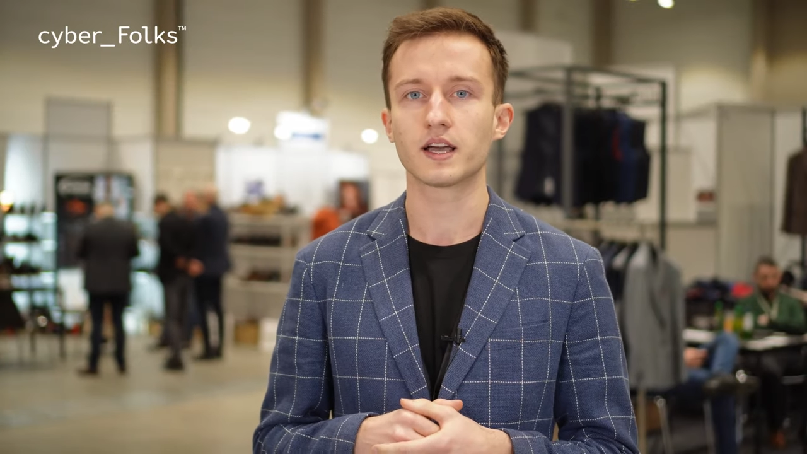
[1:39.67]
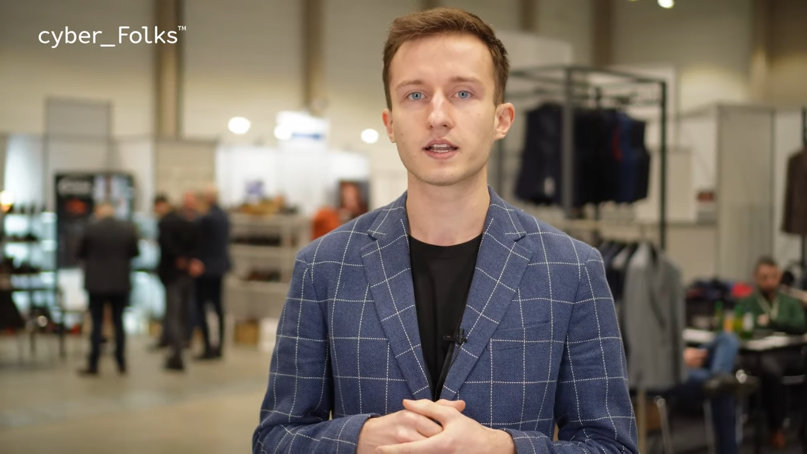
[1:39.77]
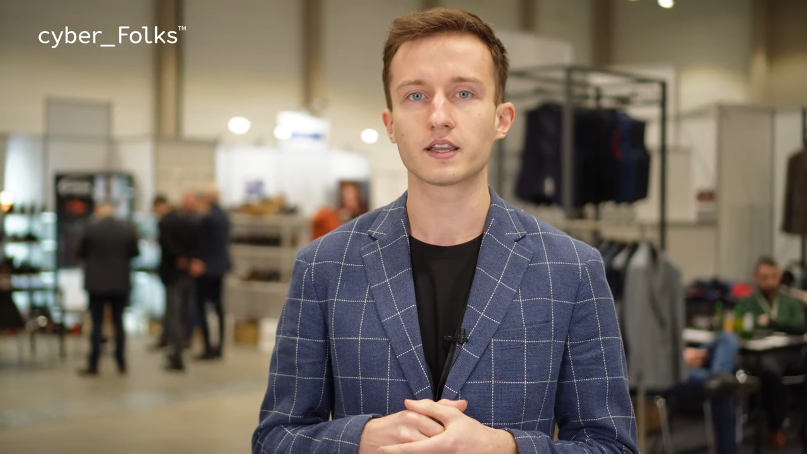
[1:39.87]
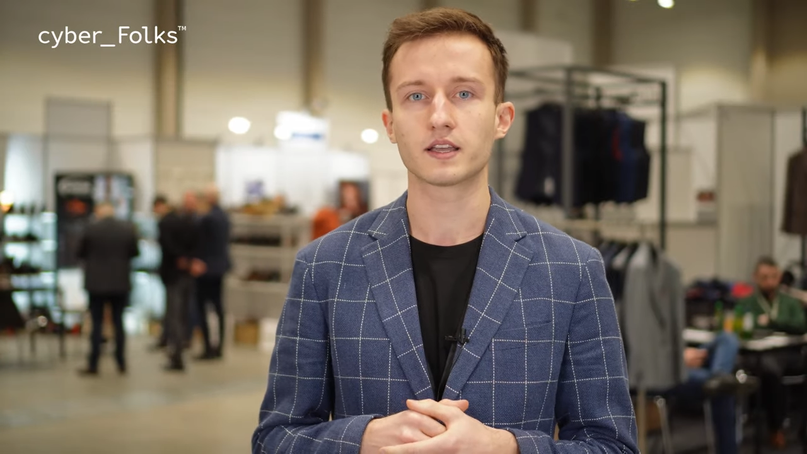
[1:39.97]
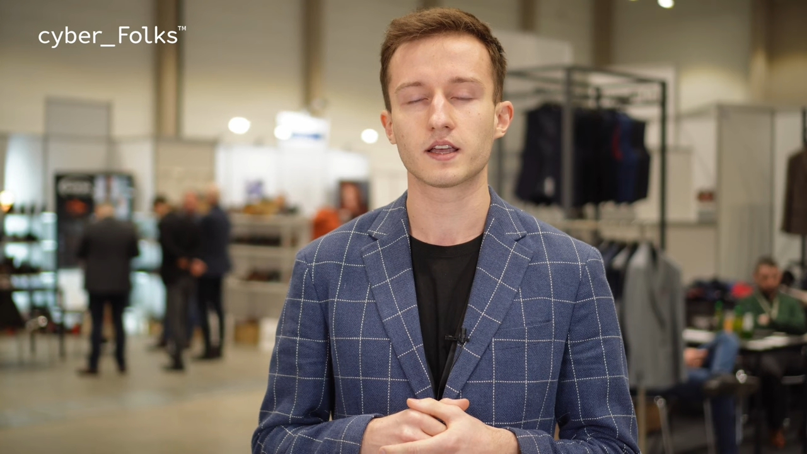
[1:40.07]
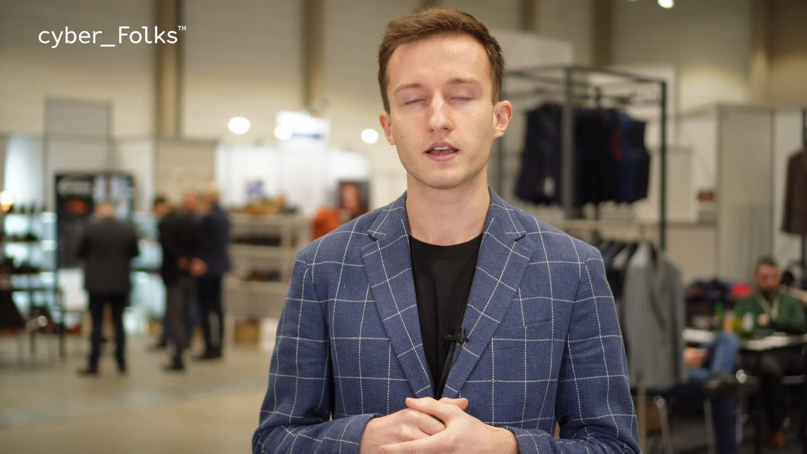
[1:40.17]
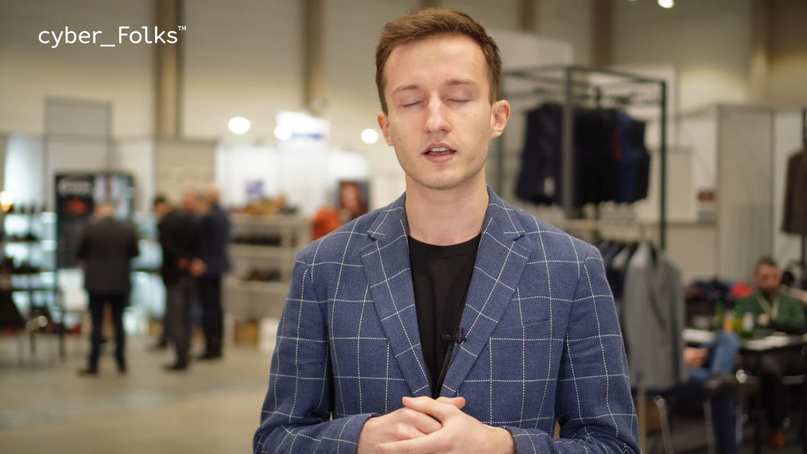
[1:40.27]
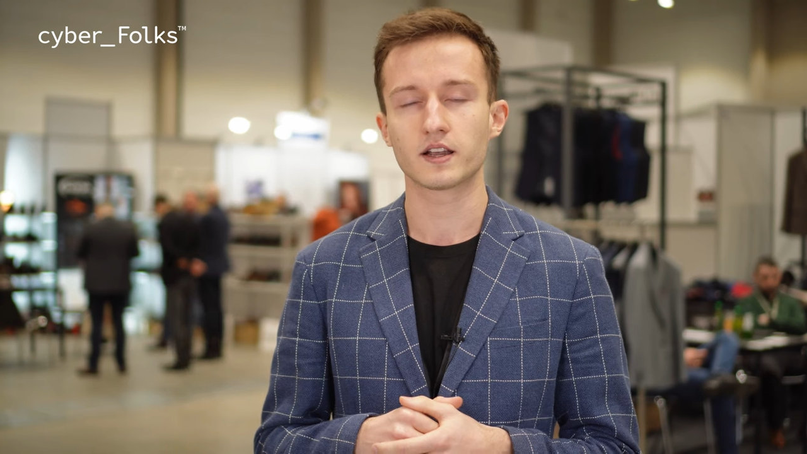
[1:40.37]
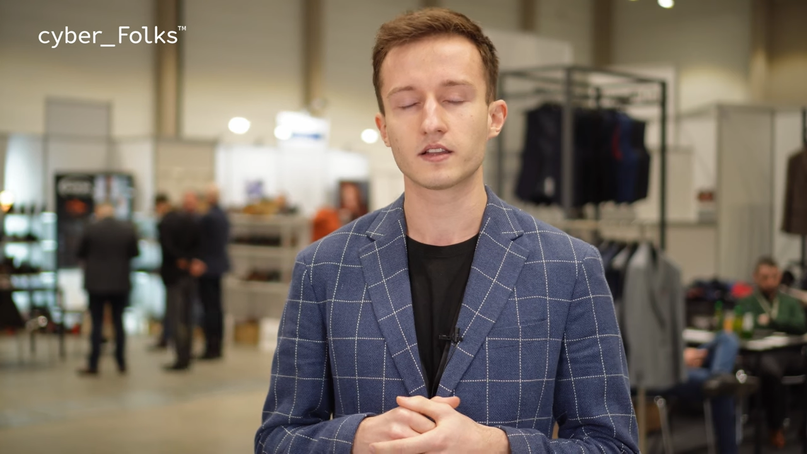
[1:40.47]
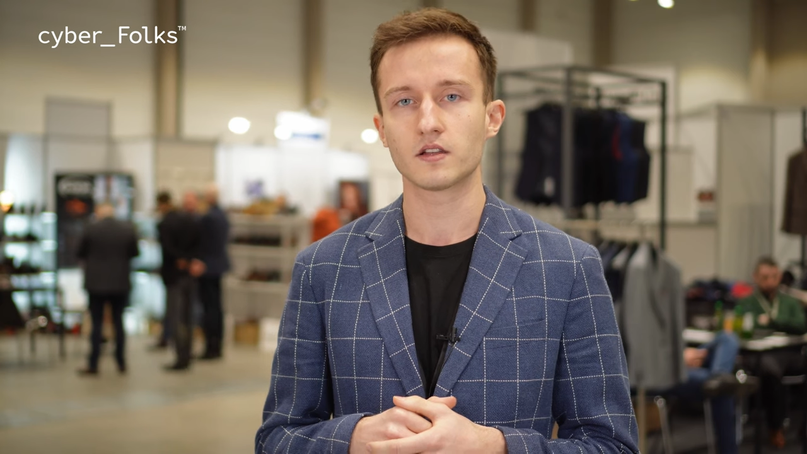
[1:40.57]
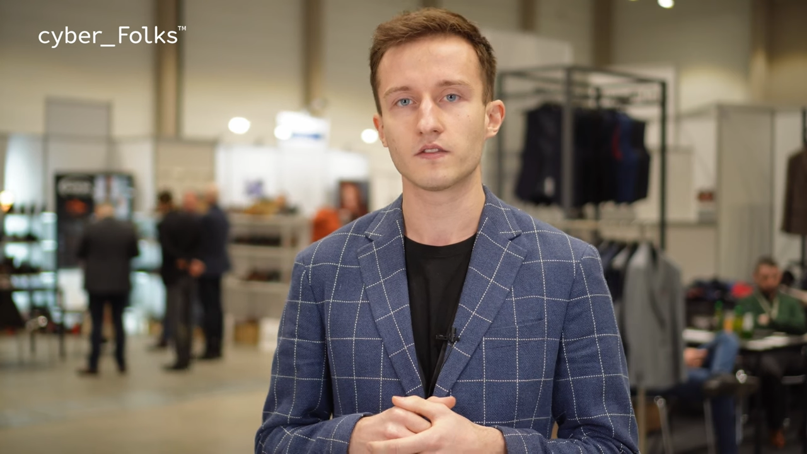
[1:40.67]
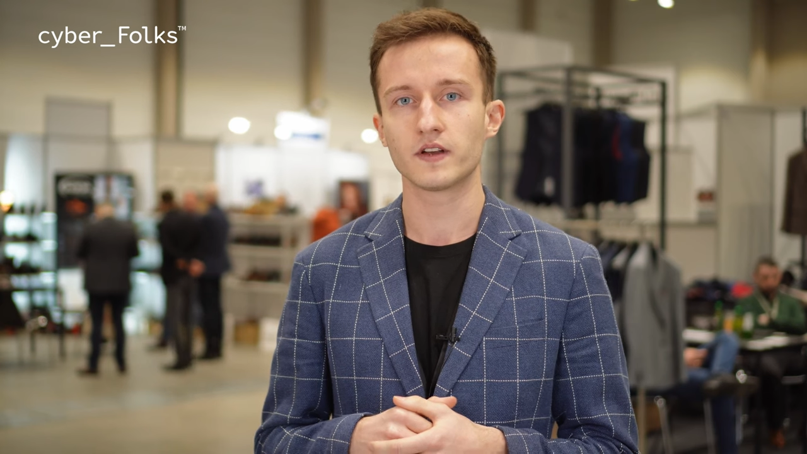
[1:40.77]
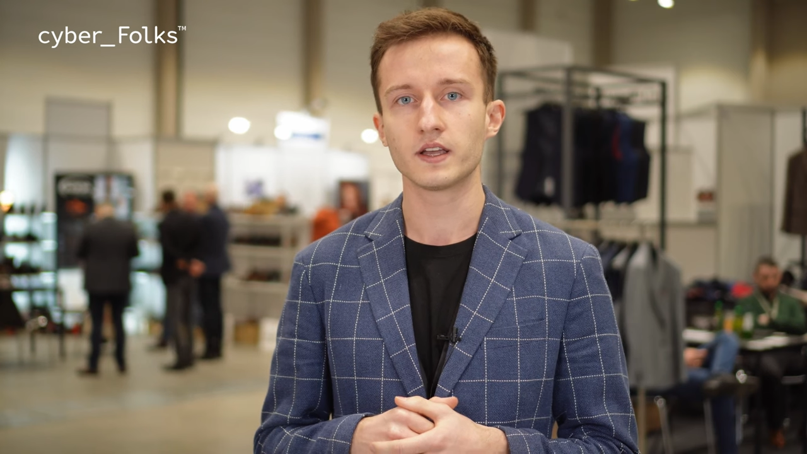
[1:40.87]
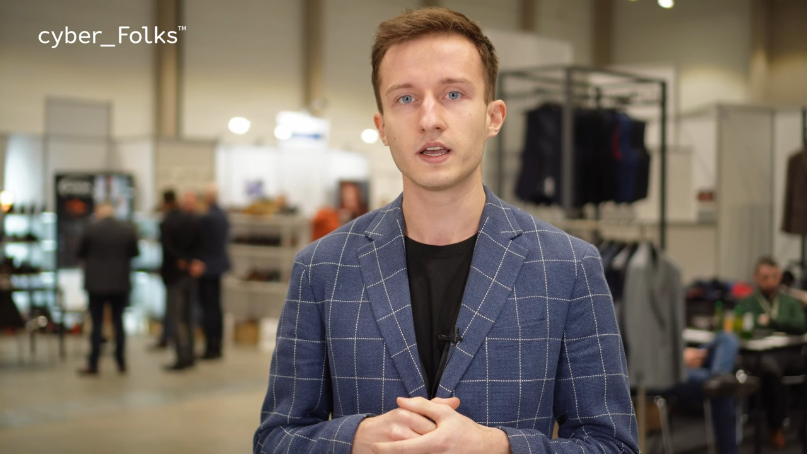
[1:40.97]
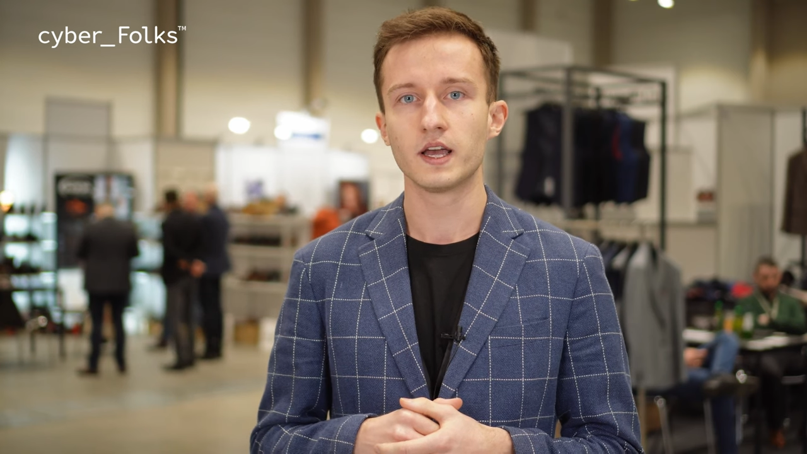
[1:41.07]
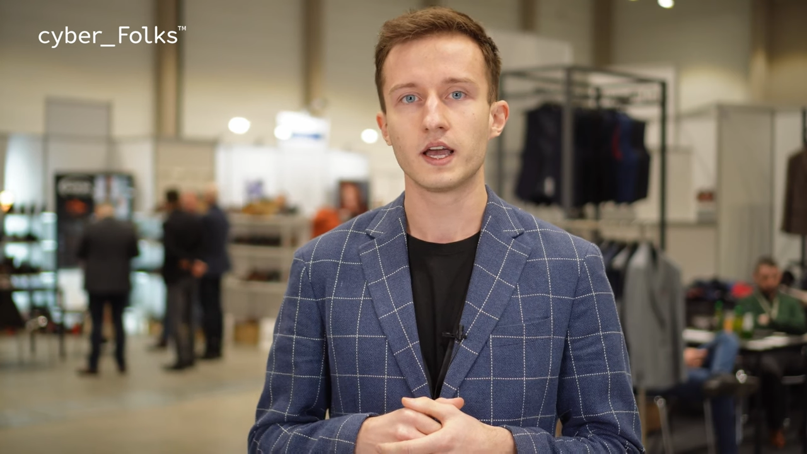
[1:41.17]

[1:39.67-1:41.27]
karty kredytowej,